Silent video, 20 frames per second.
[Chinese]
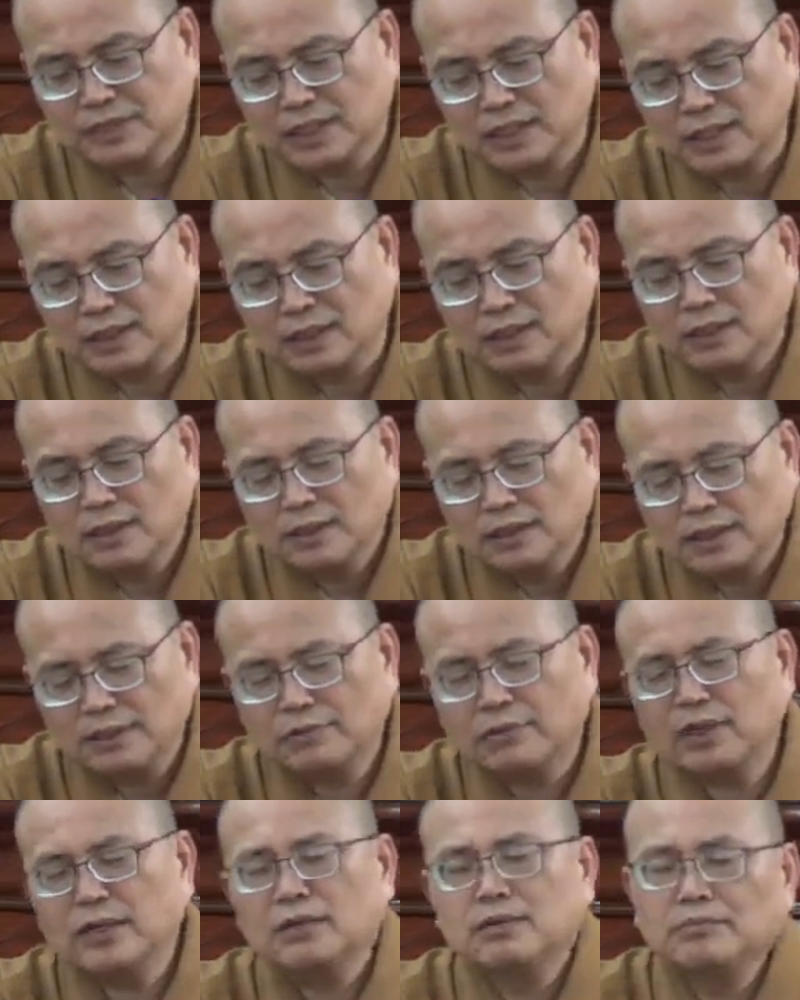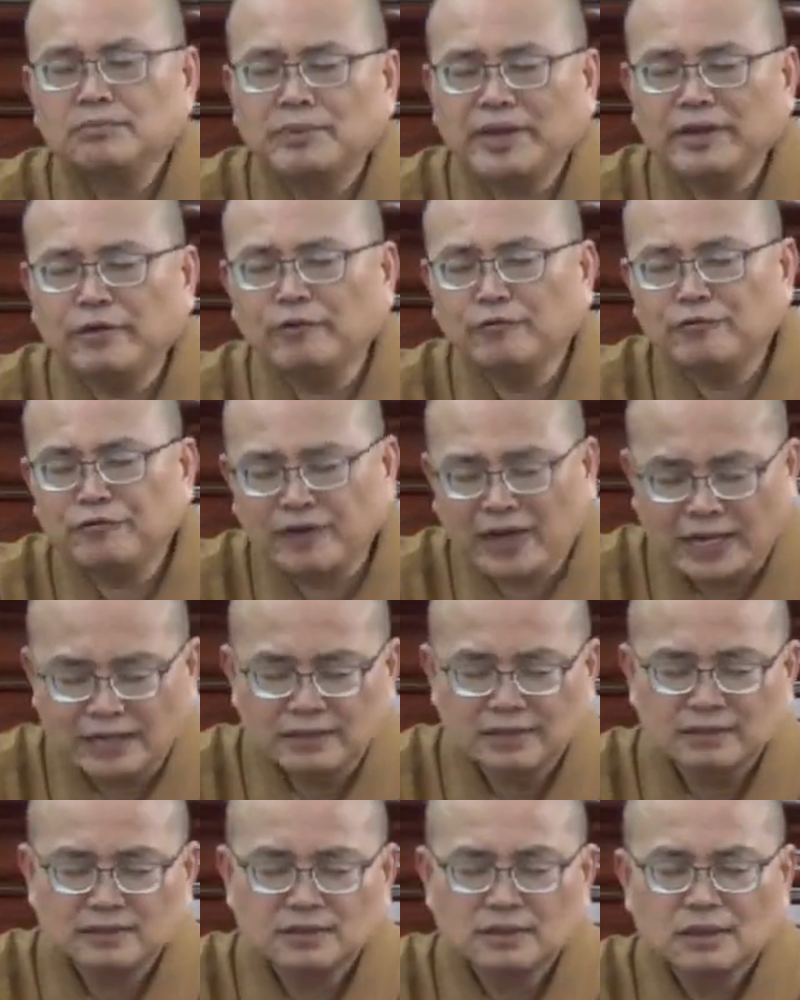啊，因为没有
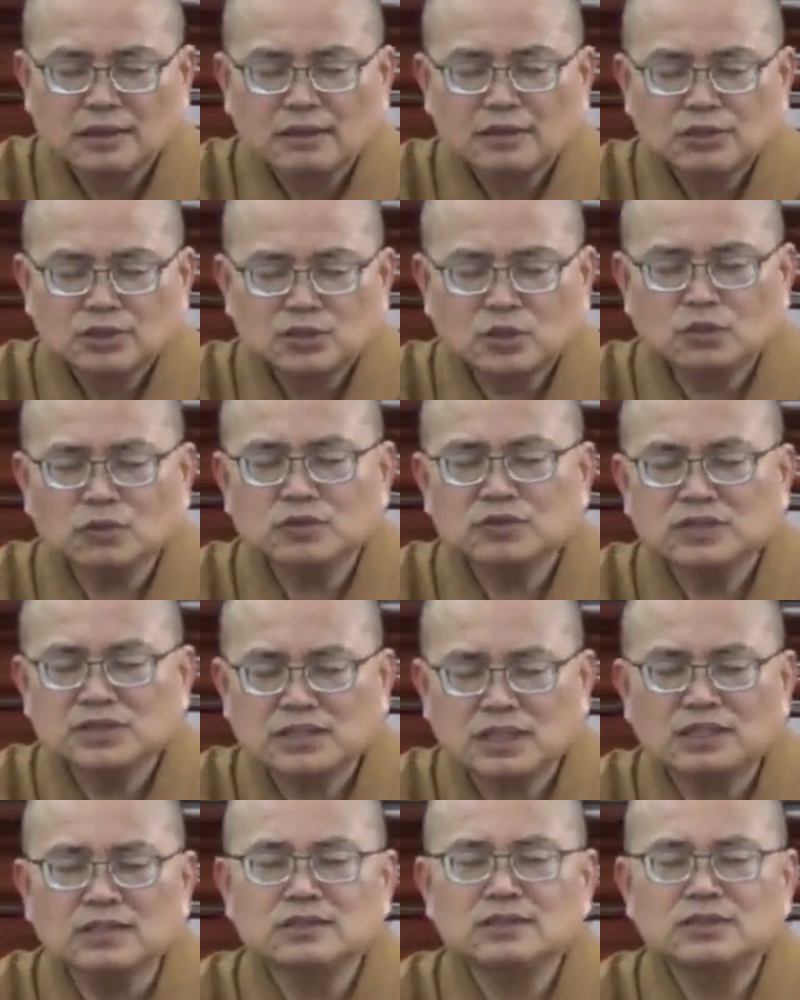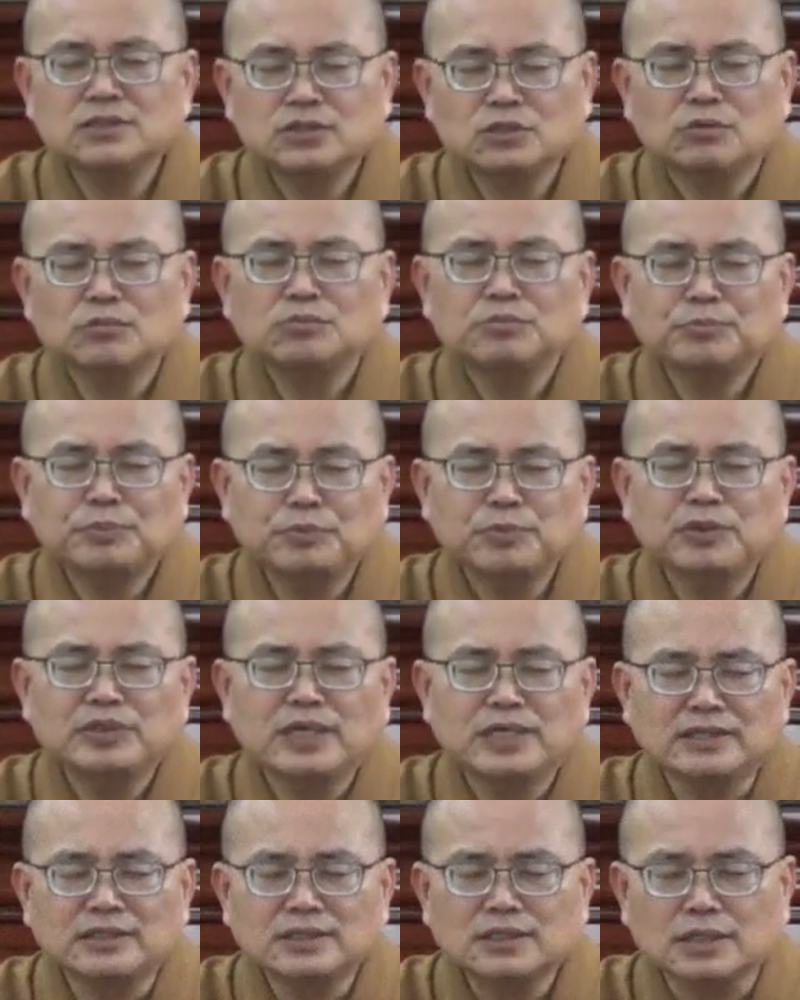法，众生就不能
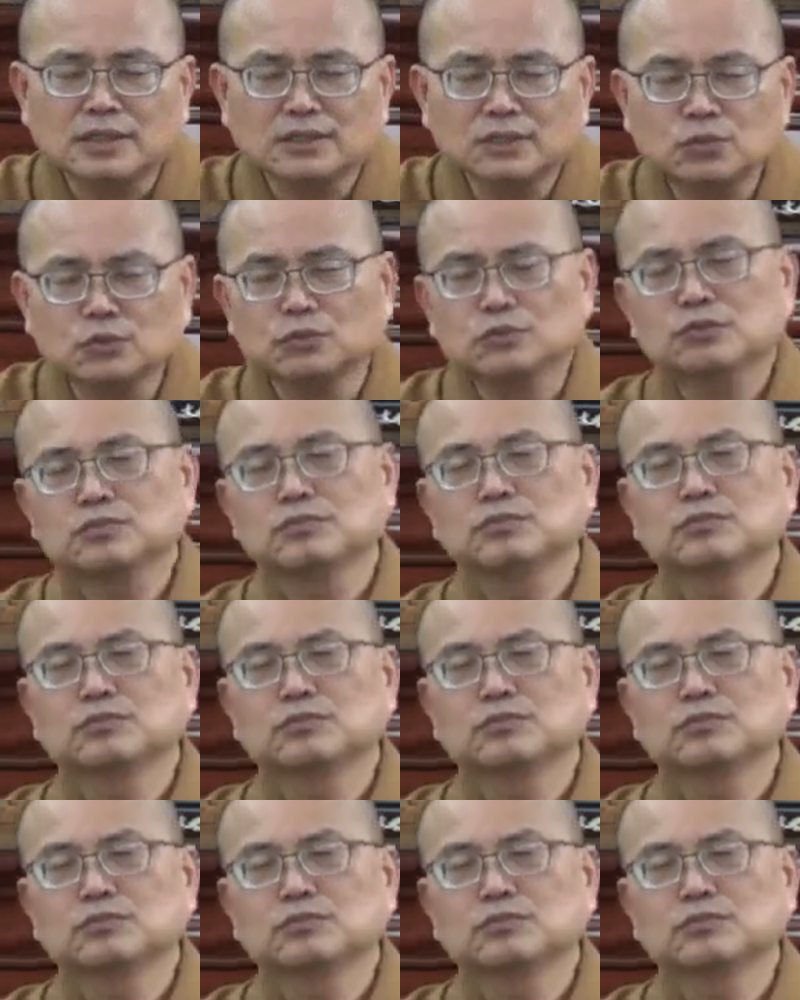得度。